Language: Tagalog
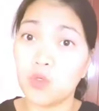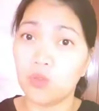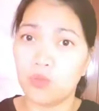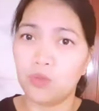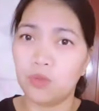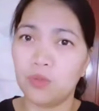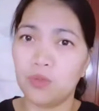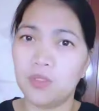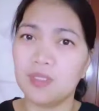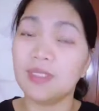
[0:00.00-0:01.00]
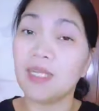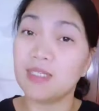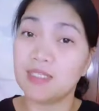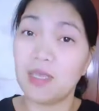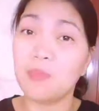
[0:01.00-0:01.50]
mo ko dahil
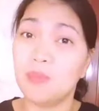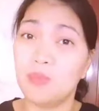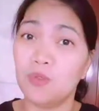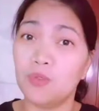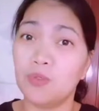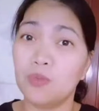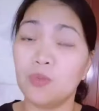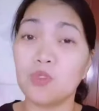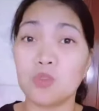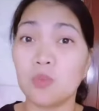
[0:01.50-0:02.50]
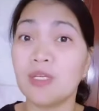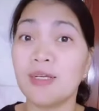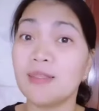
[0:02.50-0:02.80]
lang sabi mo gusto mo ng